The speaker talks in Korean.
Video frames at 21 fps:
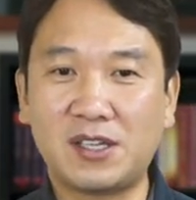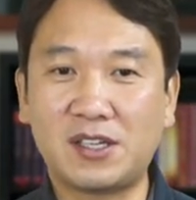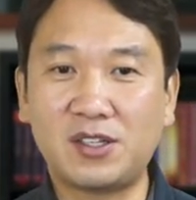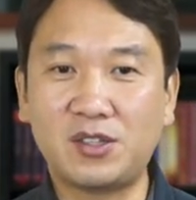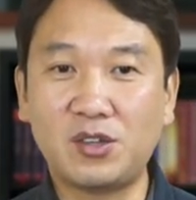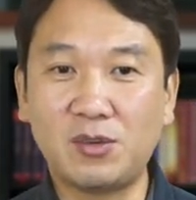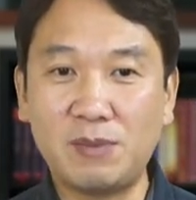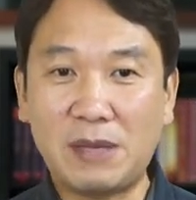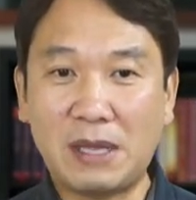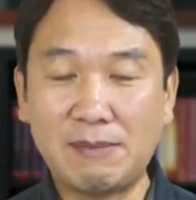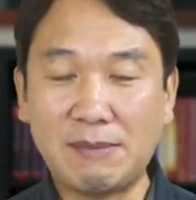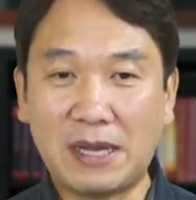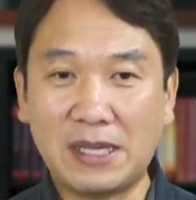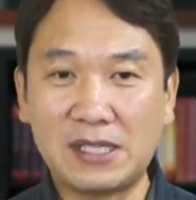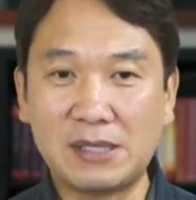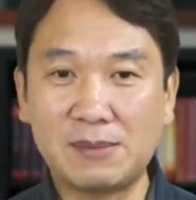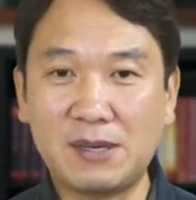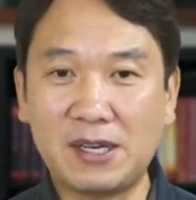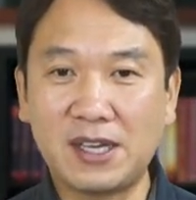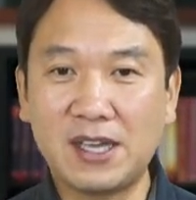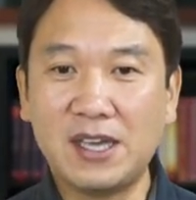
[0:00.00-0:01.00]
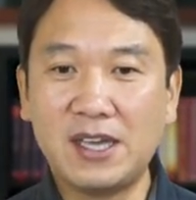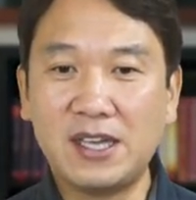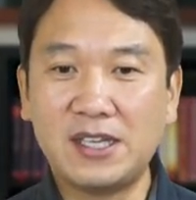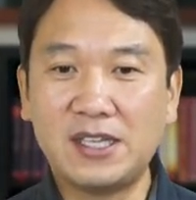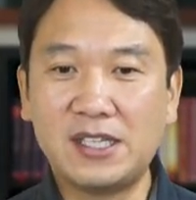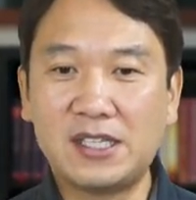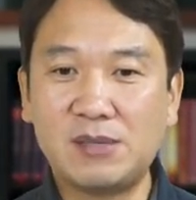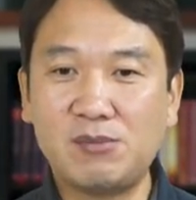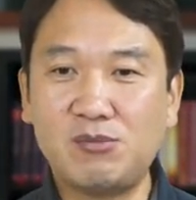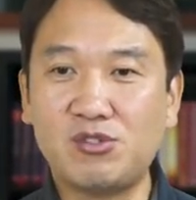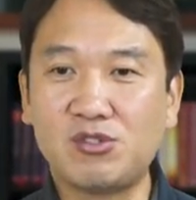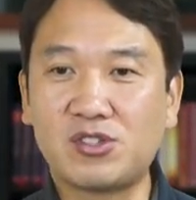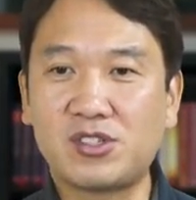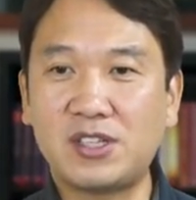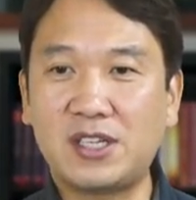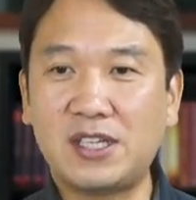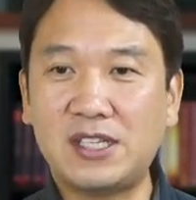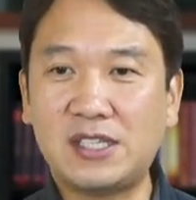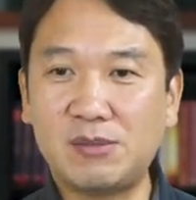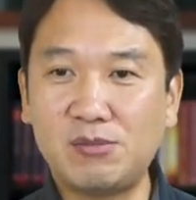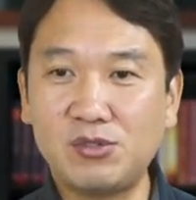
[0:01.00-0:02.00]
그리고 맨 마지막
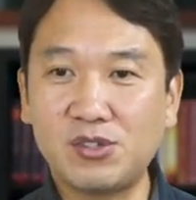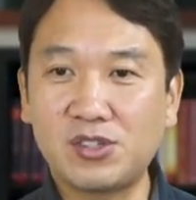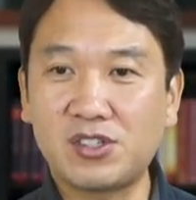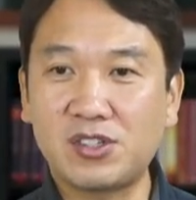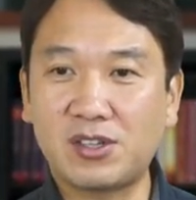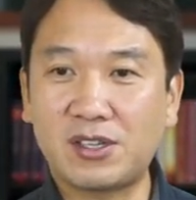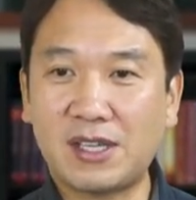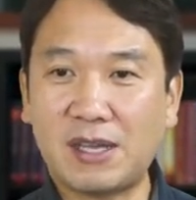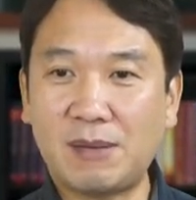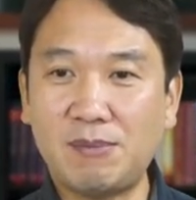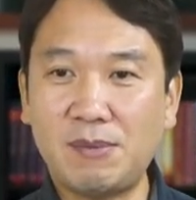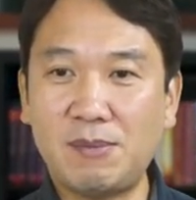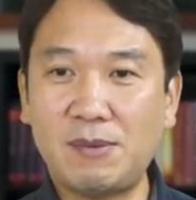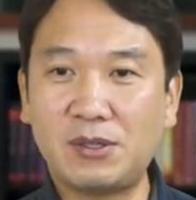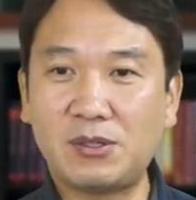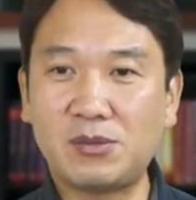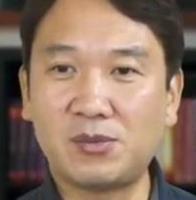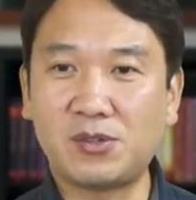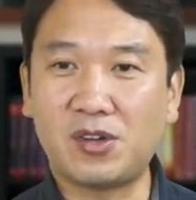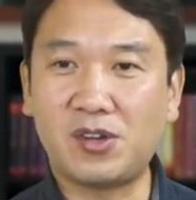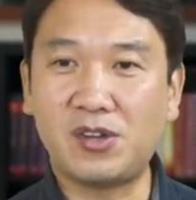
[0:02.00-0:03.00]
26절에 26절은 한 번만 좀 더